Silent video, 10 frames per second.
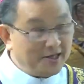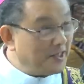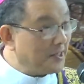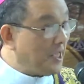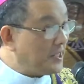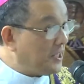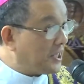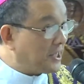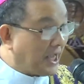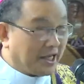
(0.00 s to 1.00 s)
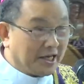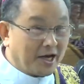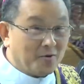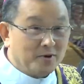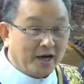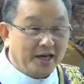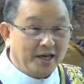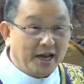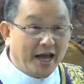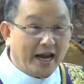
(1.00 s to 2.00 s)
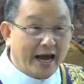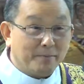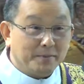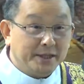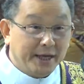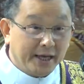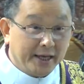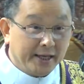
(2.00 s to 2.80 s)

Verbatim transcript: thế thì cái thành công ấy để làm gì